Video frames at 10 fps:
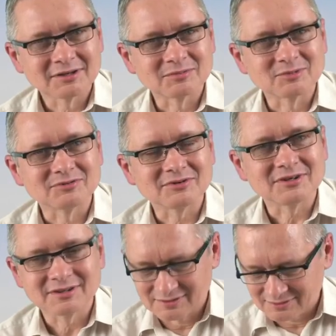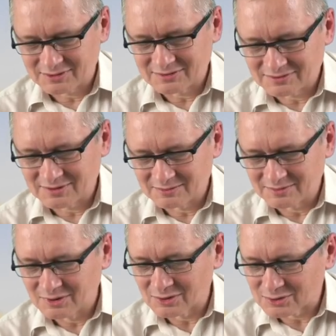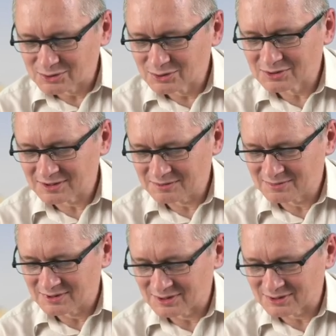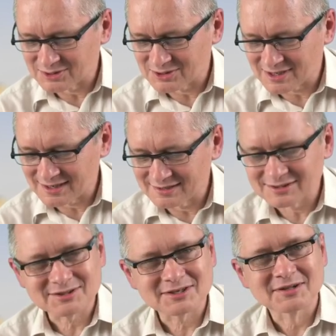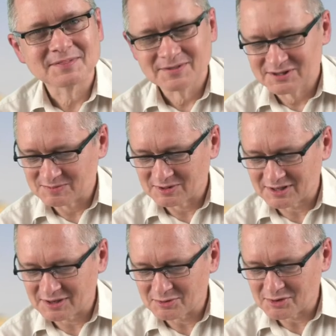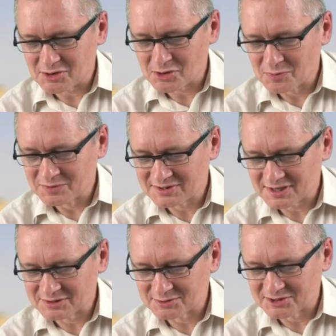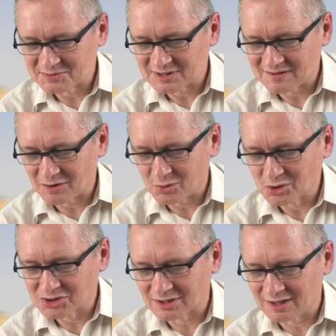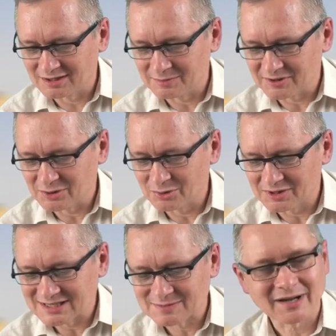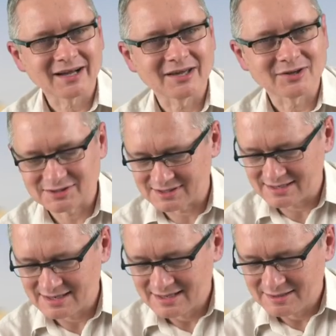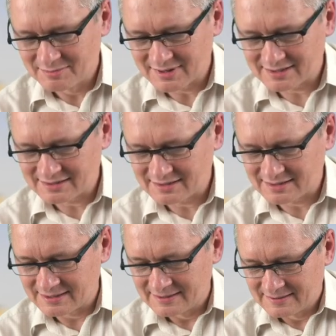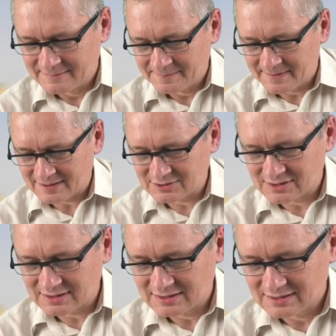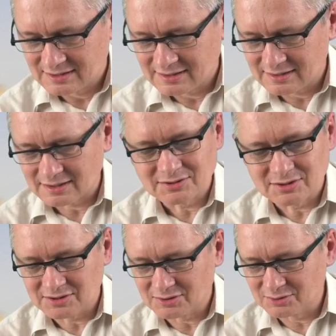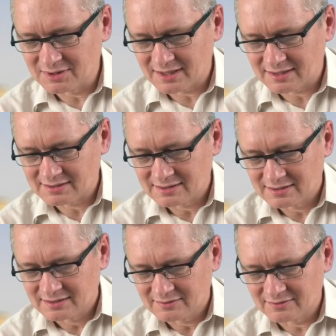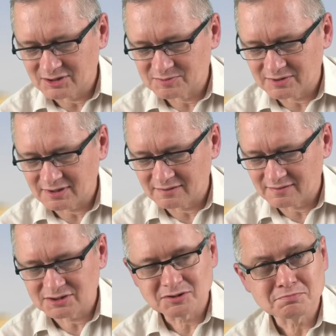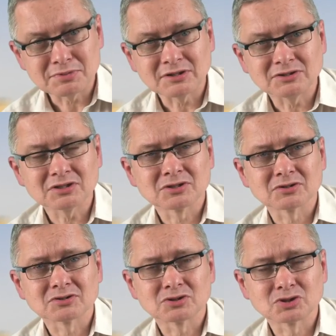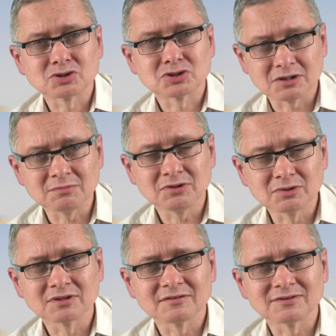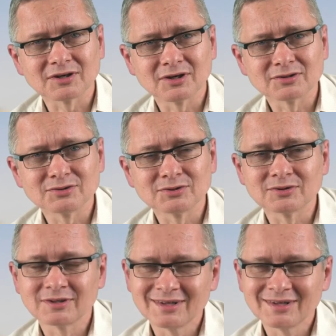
mówi właśnie w tym króciutkim rozdziale, gdzie spotkał kupca, który sprzedawał udoskonalone pigułki zaspokajające pragnienie. Także jak ci się uda wygospodarować 53 minuty w tygodniu,